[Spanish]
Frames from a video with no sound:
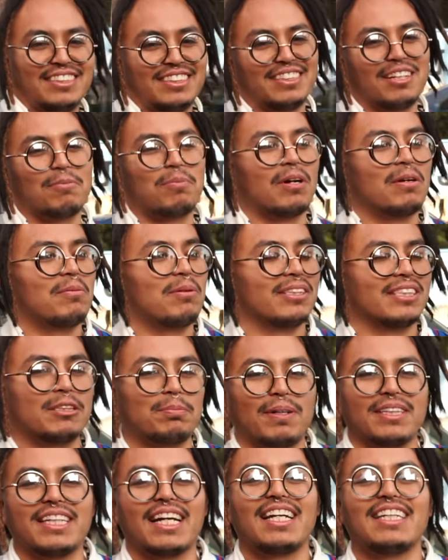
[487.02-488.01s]
No podemos
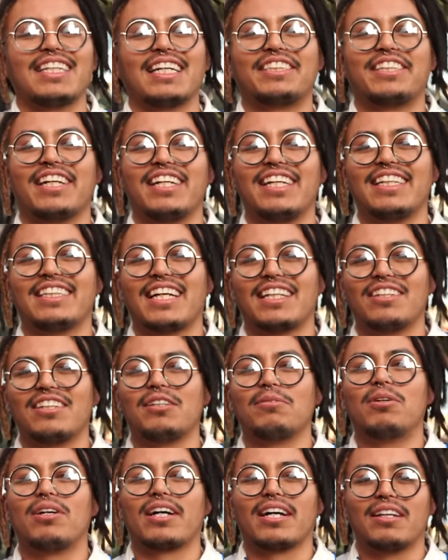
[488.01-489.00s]
despreciarle la chelita, no,
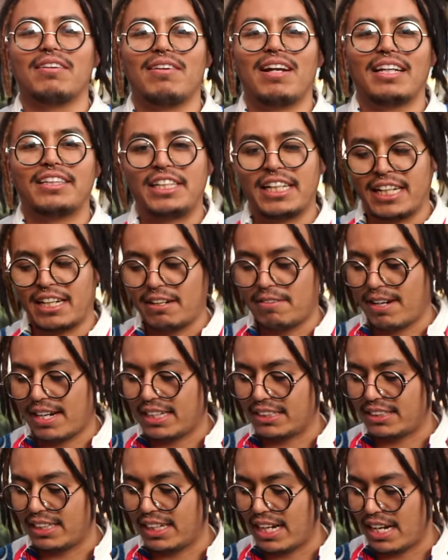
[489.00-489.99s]
ni modo que no me la chinga, me va a
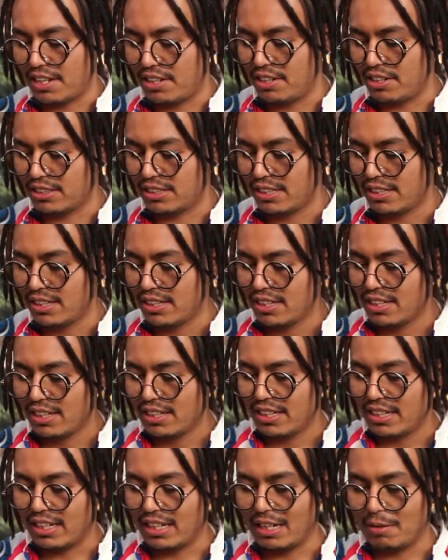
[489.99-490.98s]
castigar Dios.
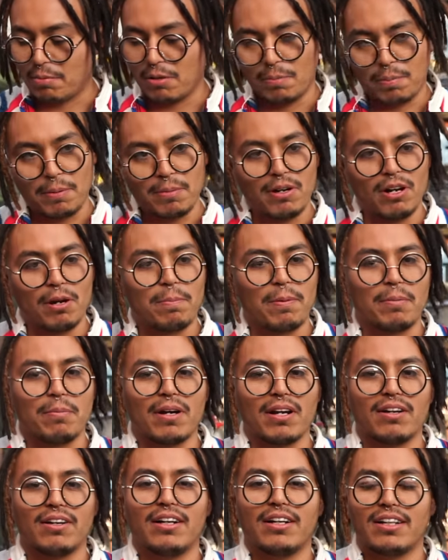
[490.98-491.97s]
Eh, pero primero lo
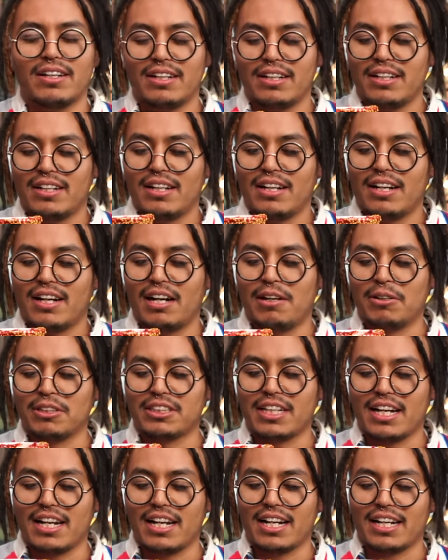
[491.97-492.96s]
primero,
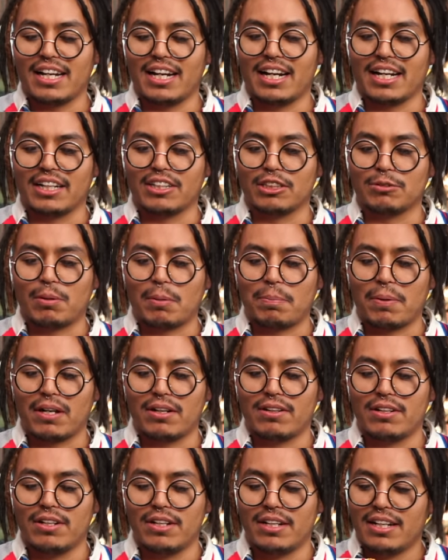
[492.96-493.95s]
vamos a ver aquí a la que nos
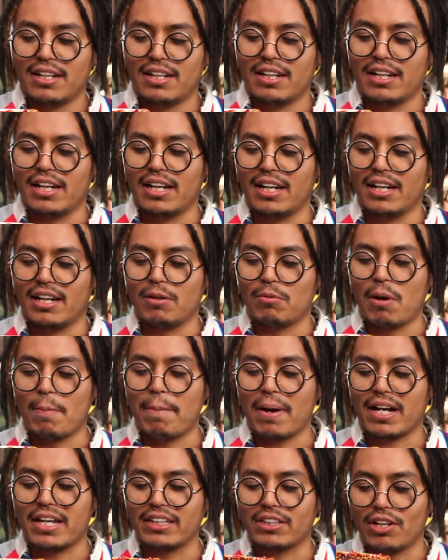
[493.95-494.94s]
preparó eh, el buen
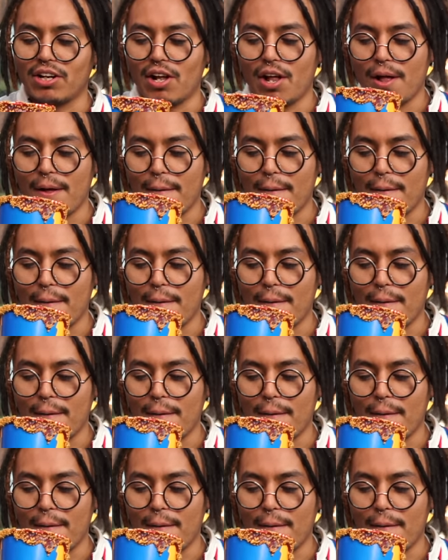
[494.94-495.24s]
Paquito.